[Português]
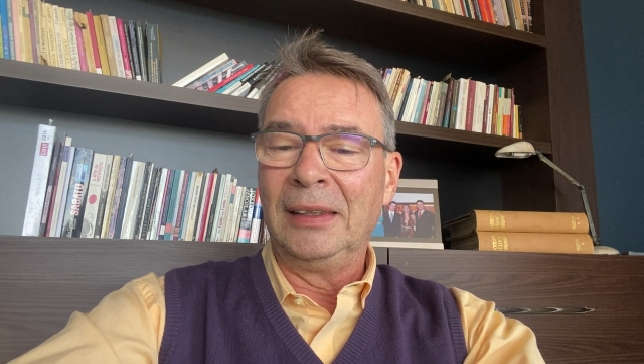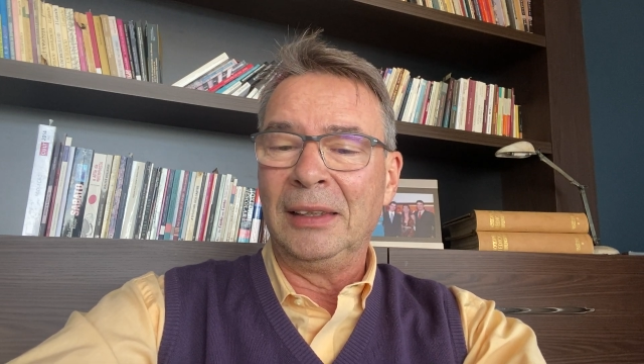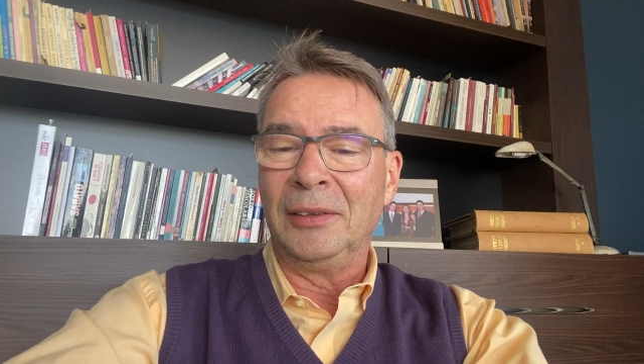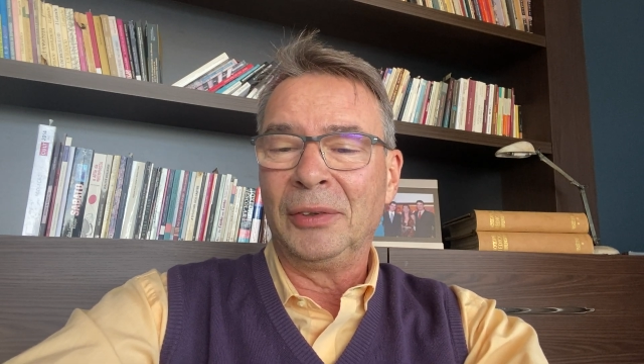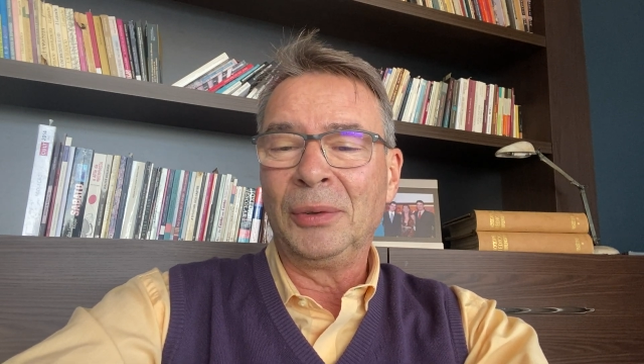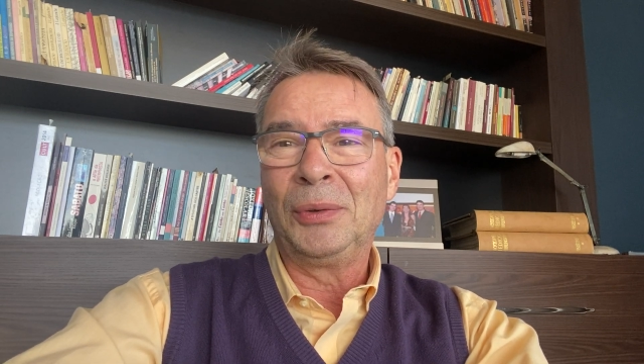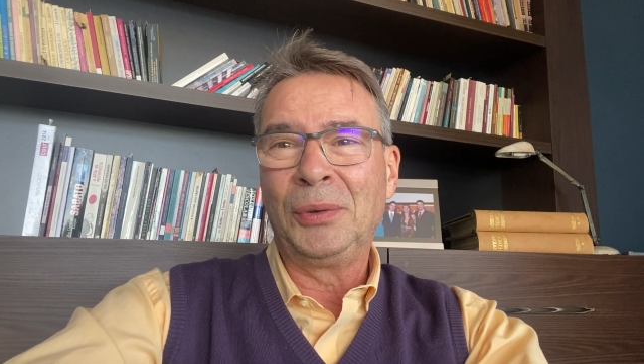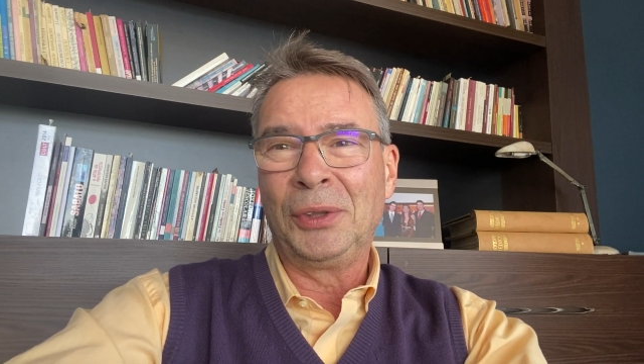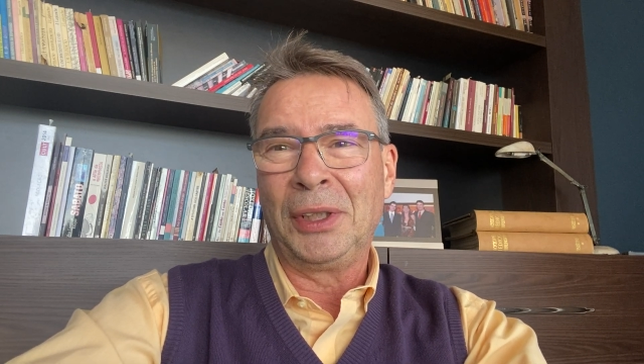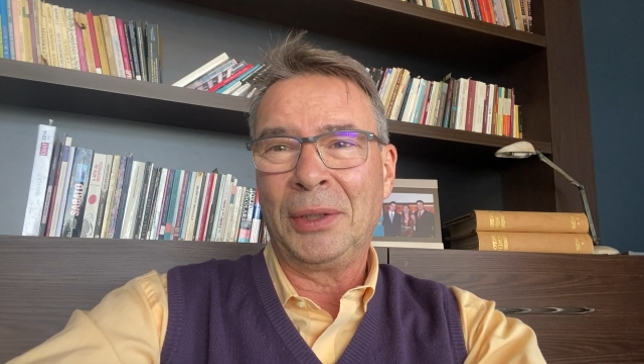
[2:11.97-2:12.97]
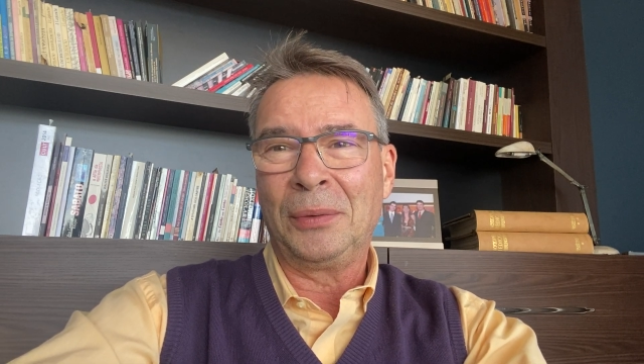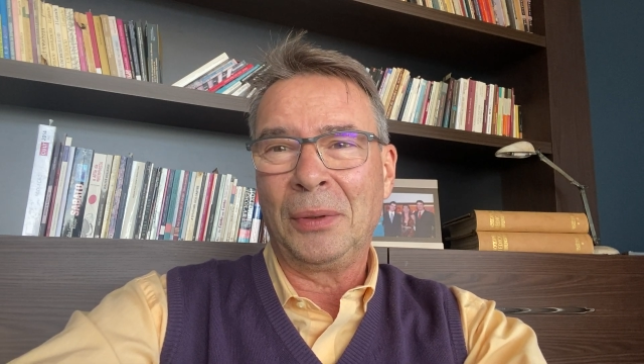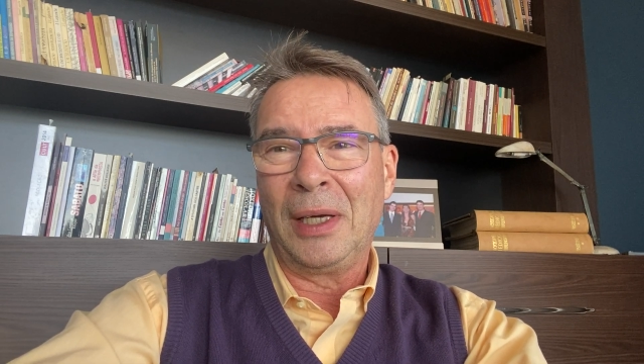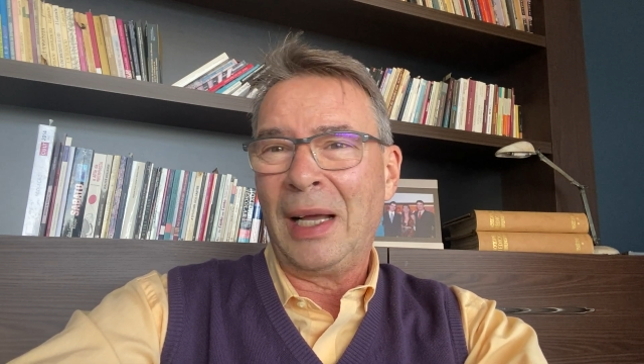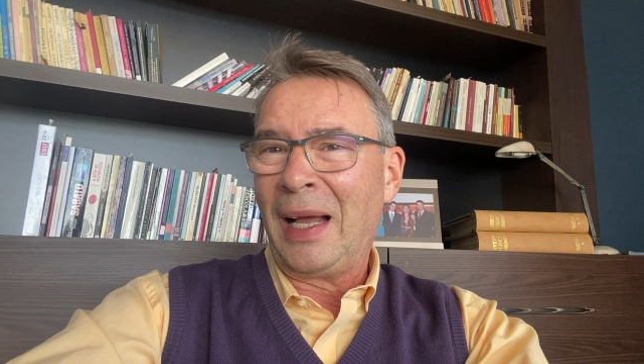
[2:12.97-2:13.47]
levando o
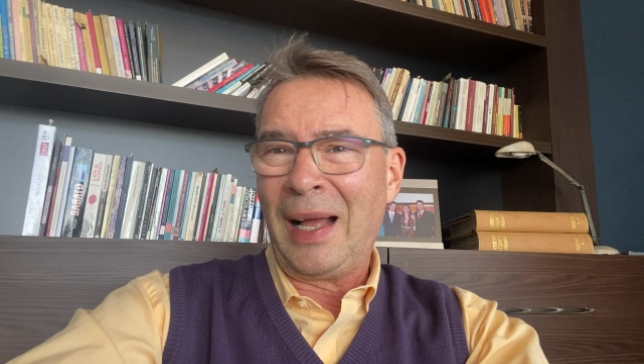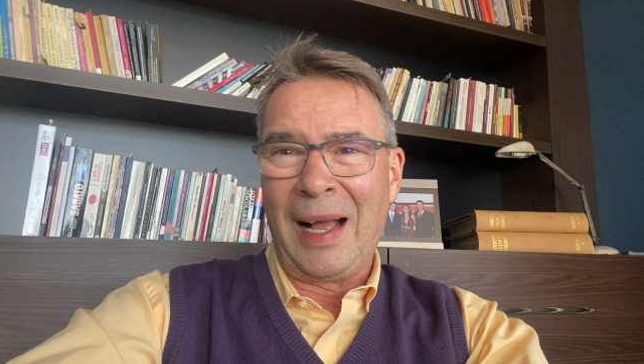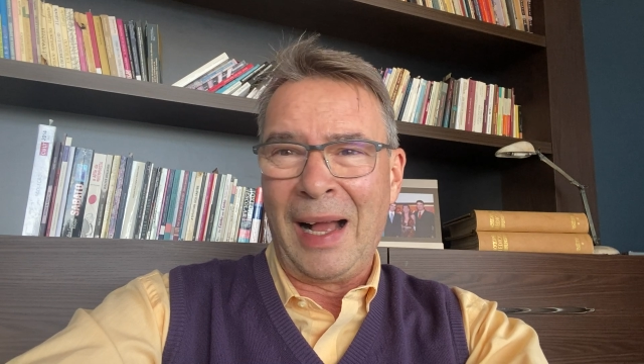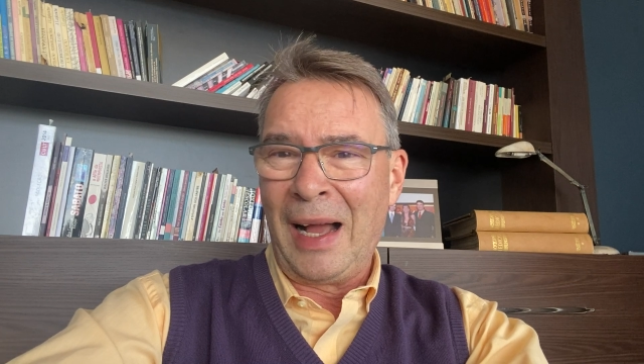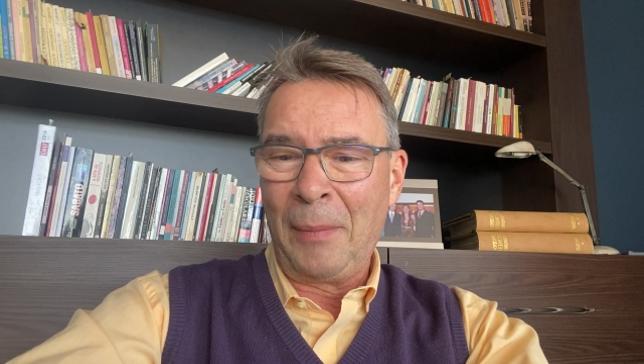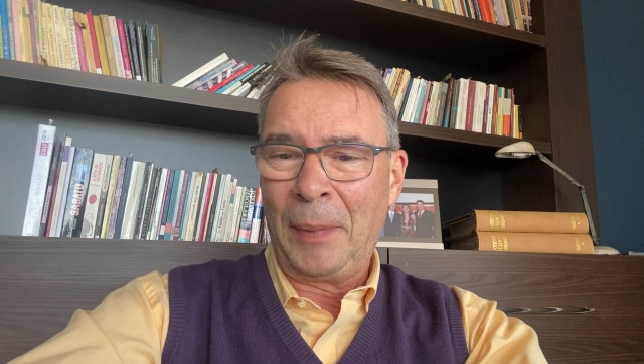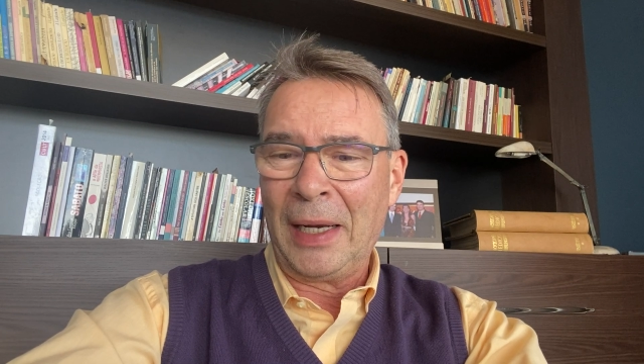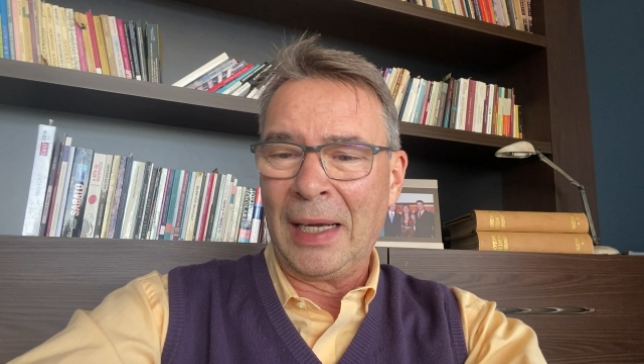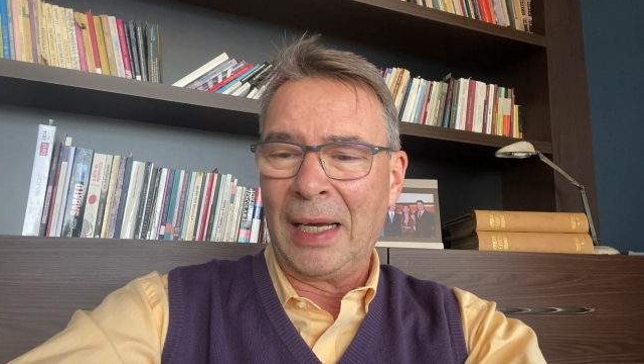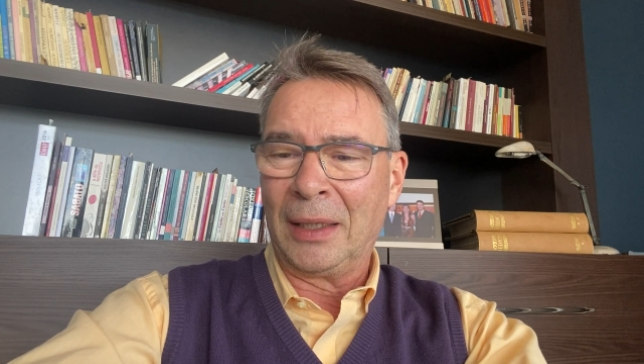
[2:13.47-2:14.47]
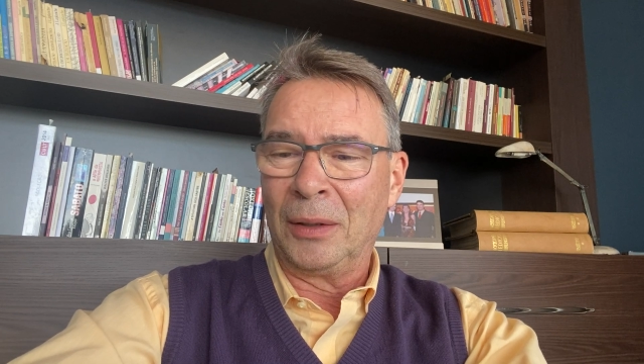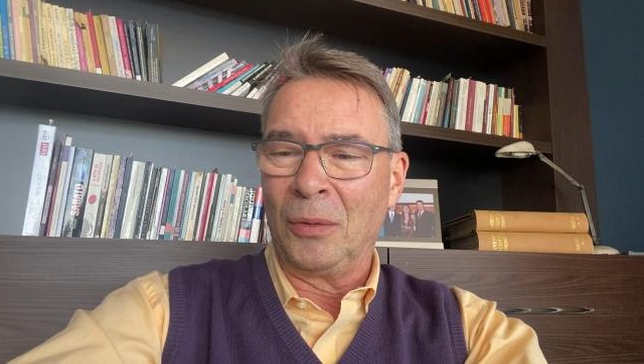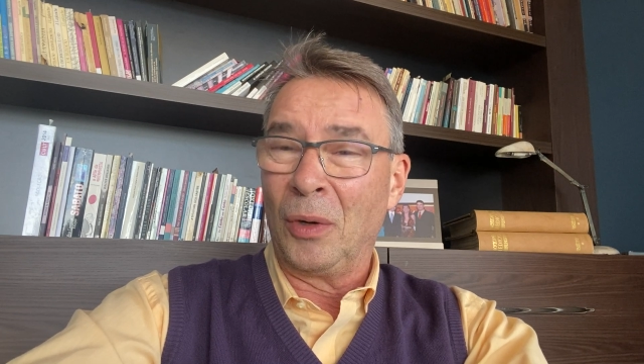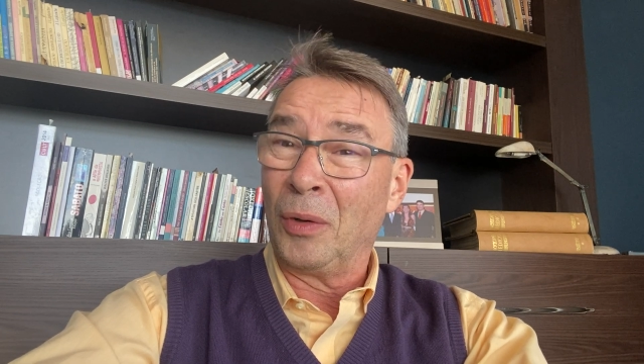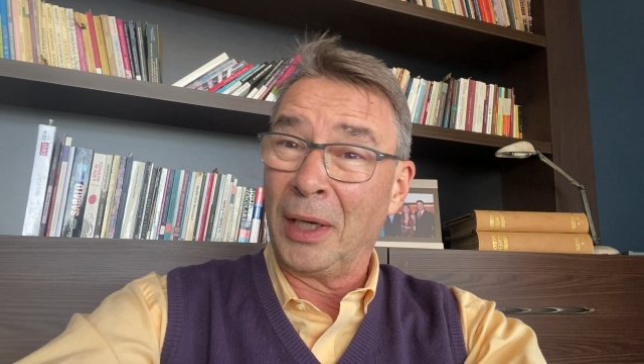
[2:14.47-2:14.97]
sujeito a apagar
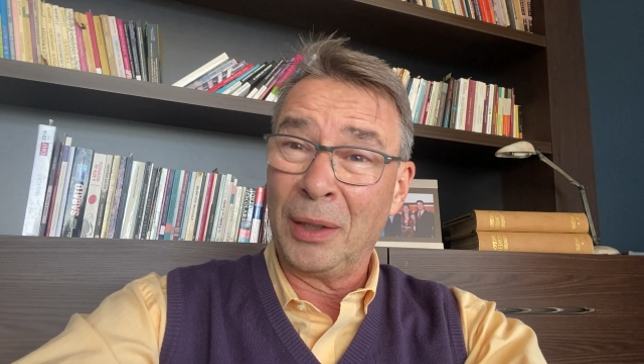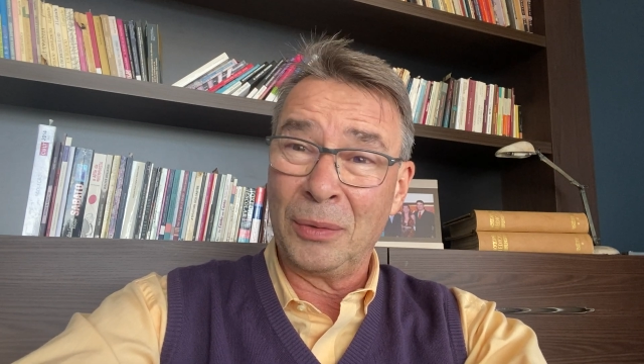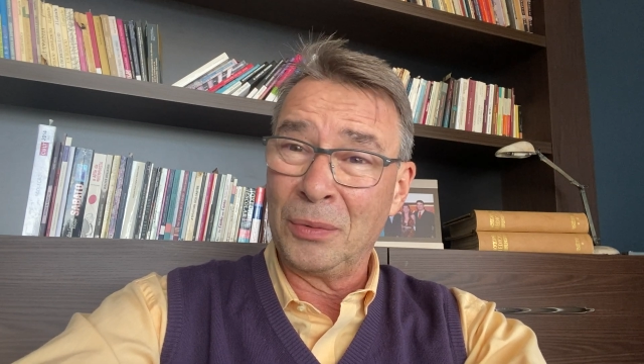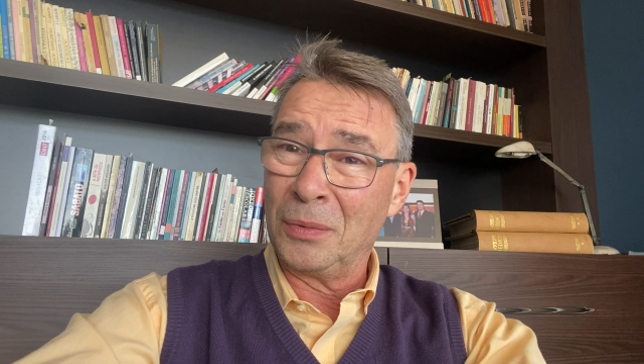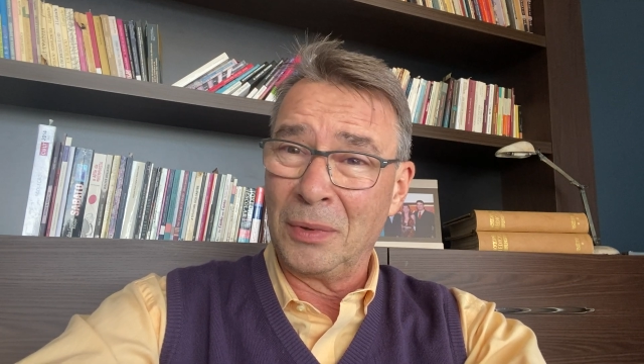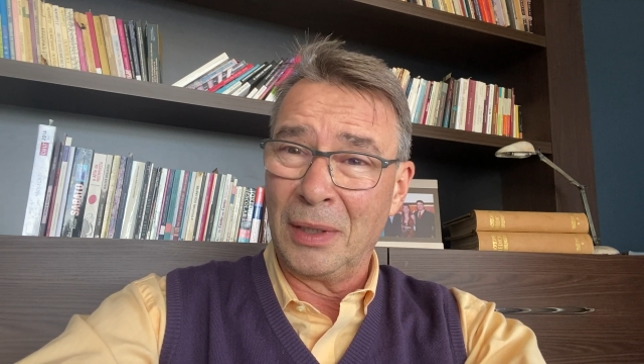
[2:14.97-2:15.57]
qualquer um